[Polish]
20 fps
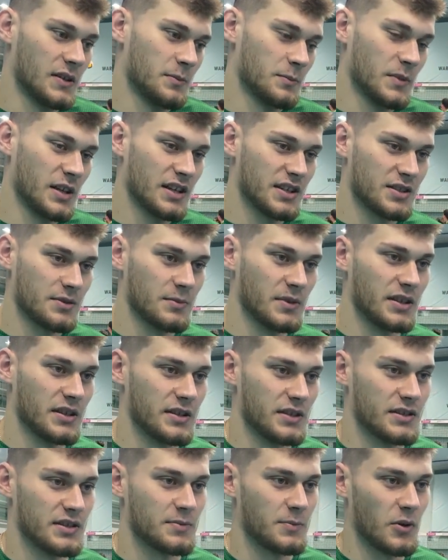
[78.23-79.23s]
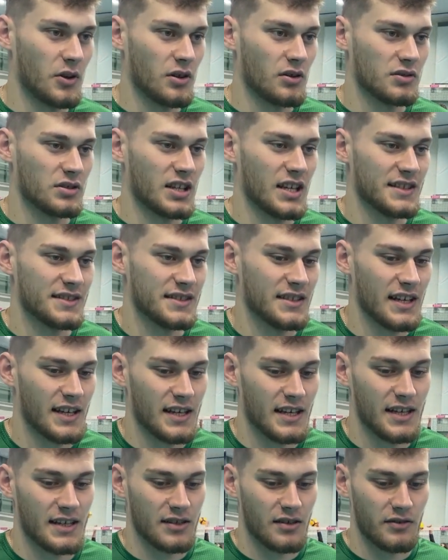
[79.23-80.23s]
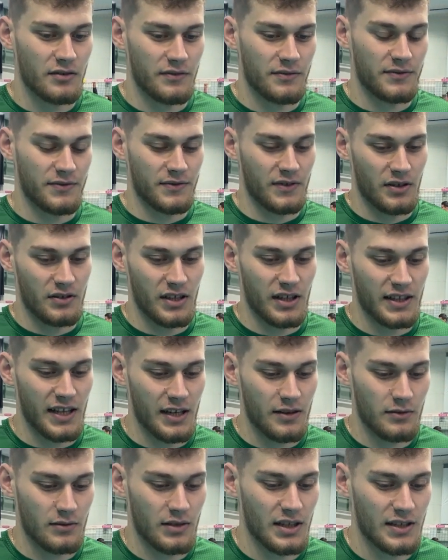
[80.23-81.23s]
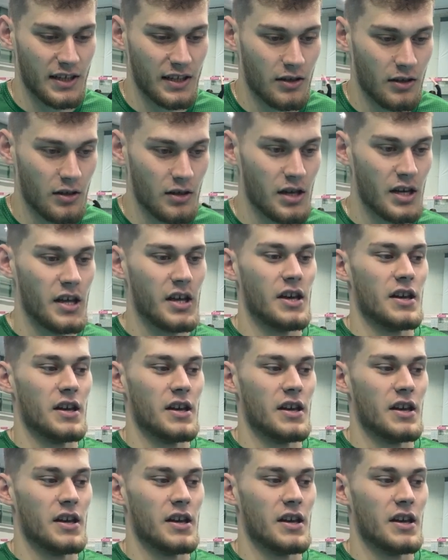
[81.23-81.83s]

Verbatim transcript: mieliśmy sporo szans na, w kontrataku, dlatego